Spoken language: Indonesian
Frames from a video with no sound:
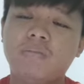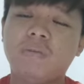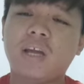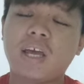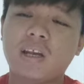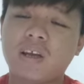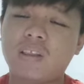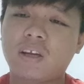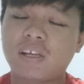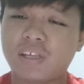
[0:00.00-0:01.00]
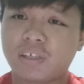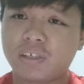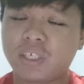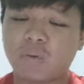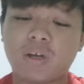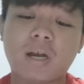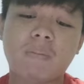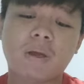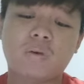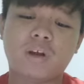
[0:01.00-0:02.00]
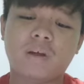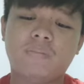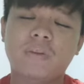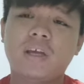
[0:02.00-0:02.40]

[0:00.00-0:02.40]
melahirkan rasa kecewa ramai orang.